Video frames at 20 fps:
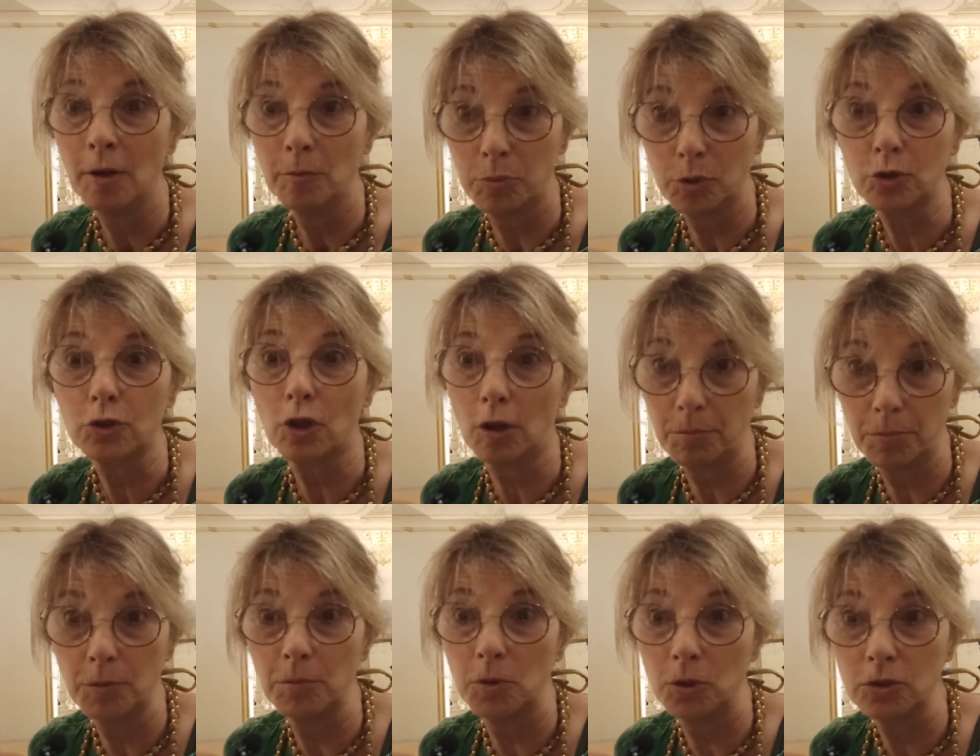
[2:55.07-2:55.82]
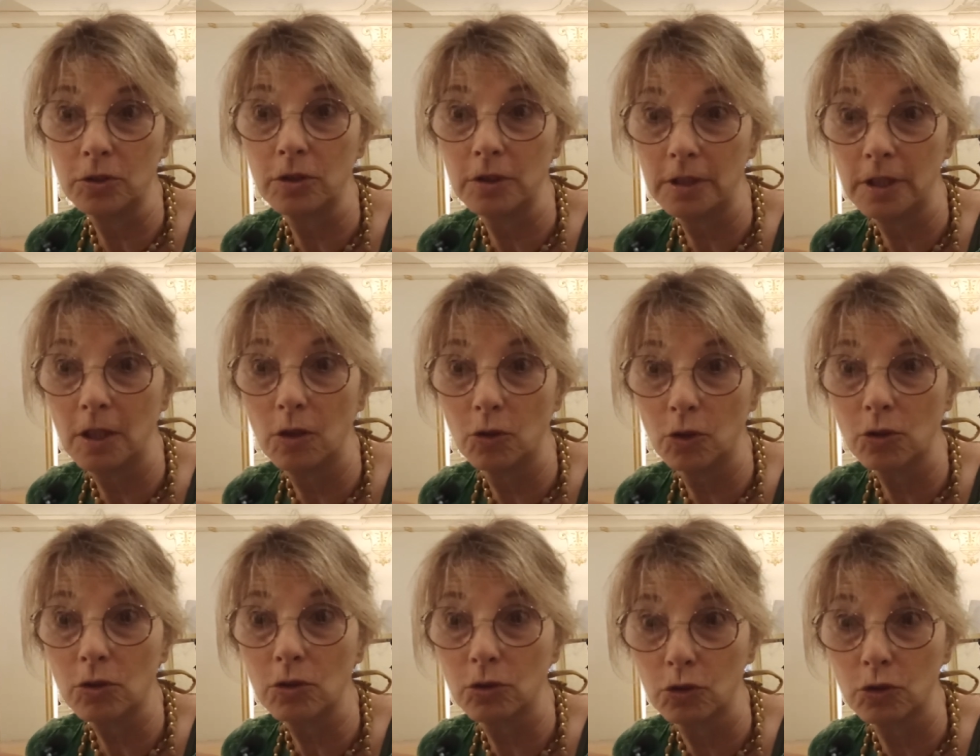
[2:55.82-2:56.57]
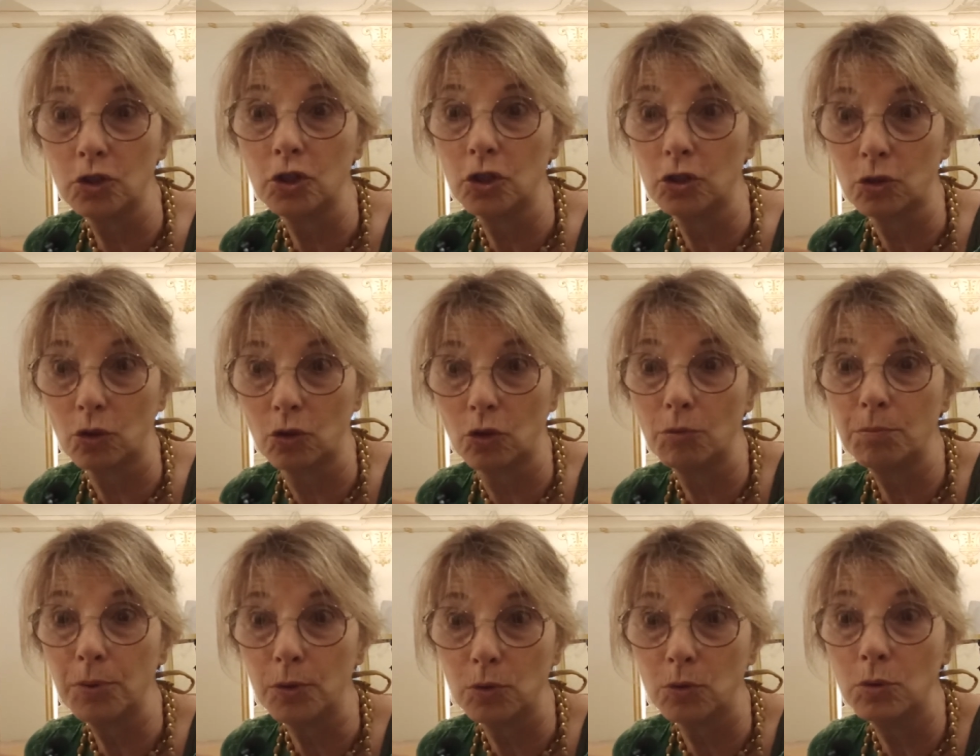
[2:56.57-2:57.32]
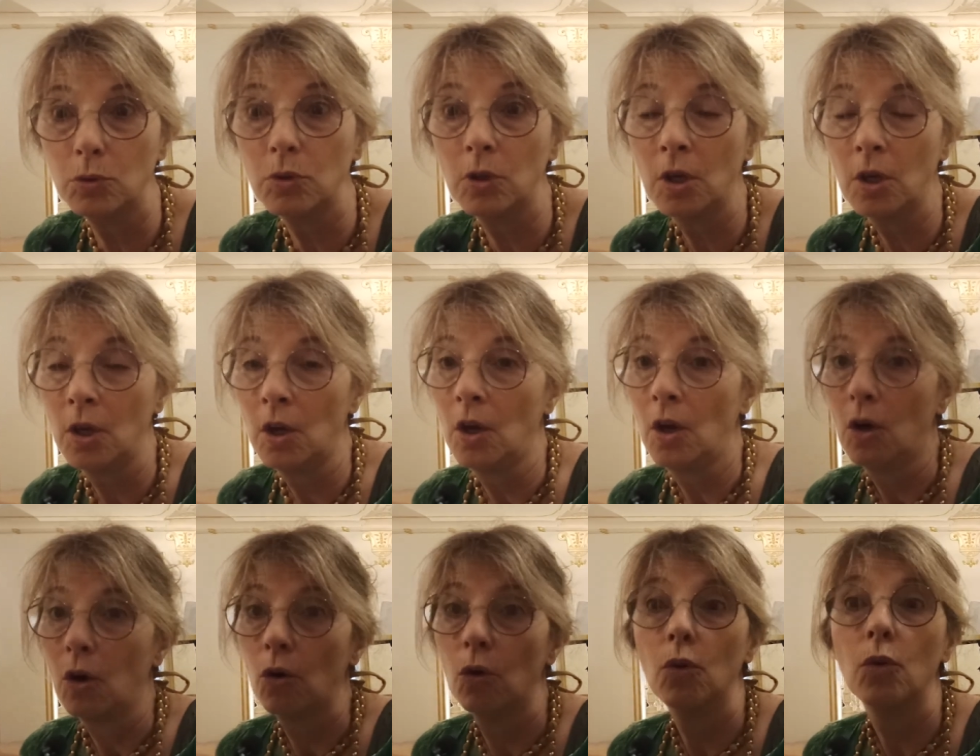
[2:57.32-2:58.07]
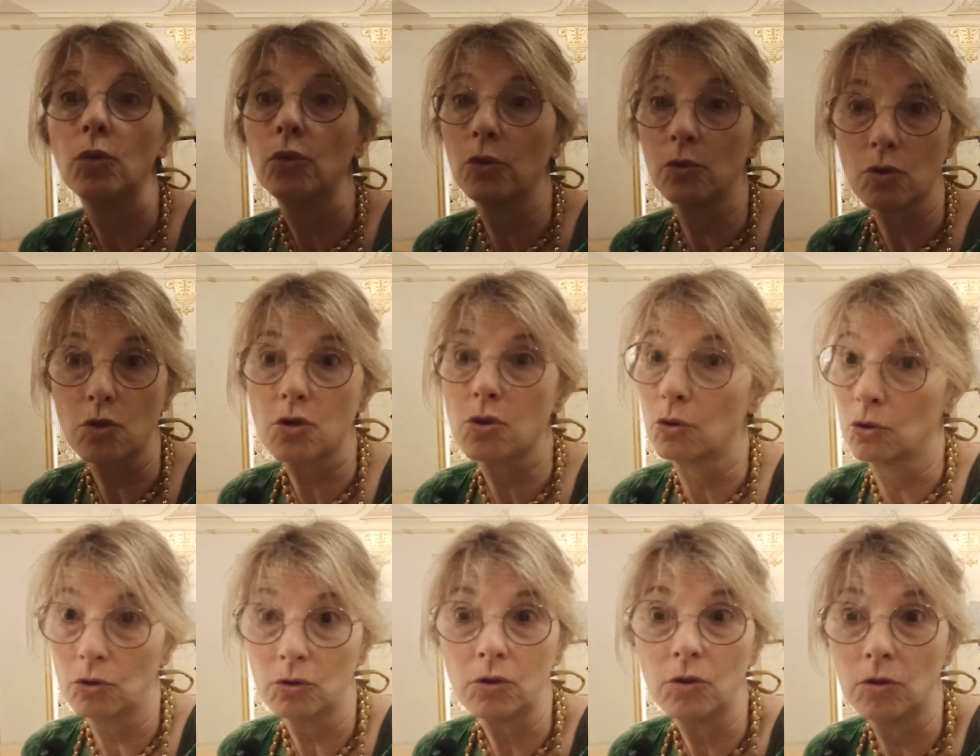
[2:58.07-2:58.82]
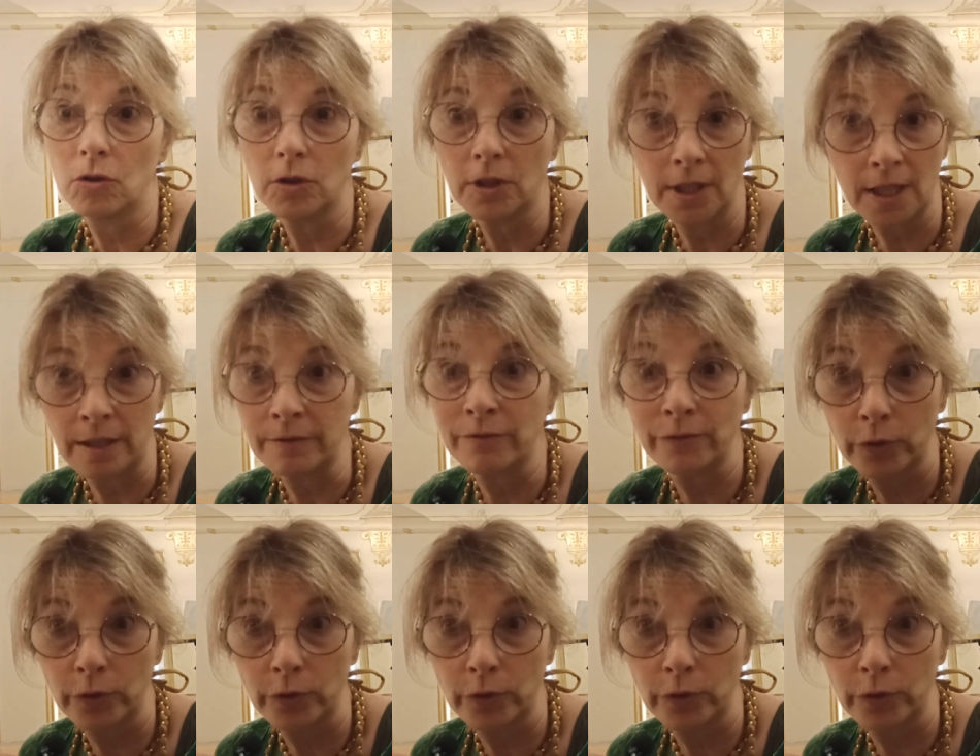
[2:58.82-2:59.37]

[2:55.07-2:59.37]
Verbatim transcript: purtroppo molti di loro non ci sono più o non sono in gran